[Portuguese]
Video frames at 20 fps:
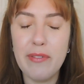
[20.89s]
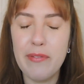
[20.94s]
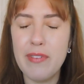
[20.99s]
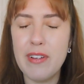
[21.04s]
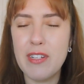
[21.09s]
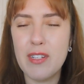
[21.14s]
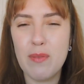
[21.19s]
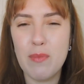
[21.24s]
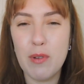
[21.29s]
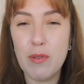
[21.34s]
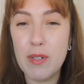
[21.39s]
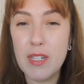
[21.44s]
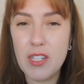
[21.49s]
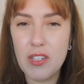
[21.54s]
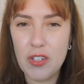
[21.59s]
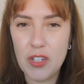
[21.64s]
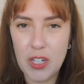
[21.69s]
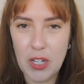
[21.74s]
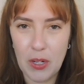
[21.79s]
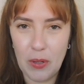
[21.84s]
não fez o meu
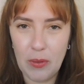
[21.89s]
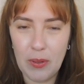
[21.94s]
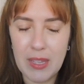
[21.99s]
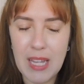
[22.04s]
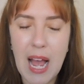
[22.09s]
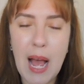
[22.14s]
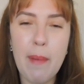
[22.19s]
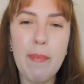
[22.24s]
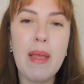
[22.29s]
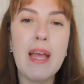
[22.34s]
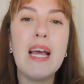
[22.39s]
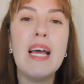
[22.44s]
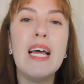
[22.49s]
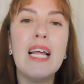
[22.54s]
estilo, tá?